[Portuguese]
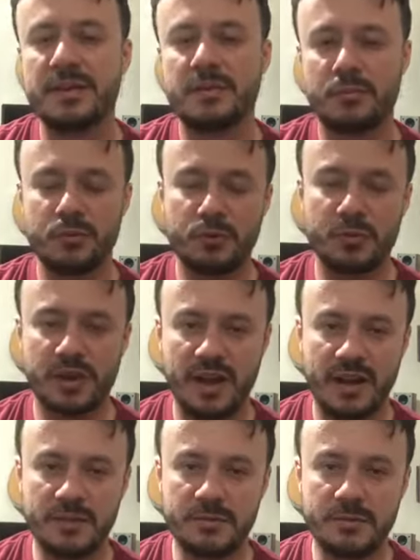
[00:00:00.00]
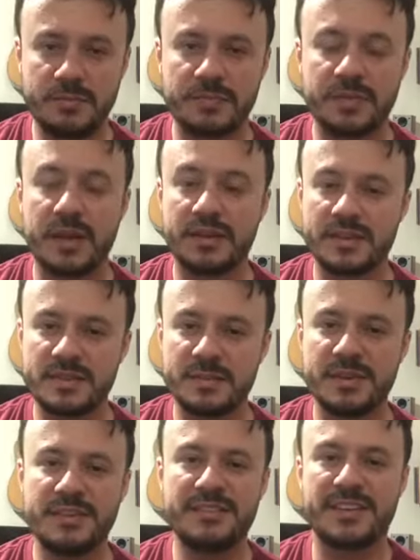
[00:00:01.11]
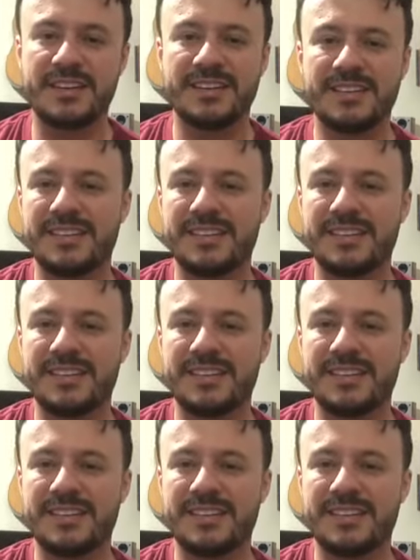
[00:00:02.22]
Muito obrigado. Até semana que vem.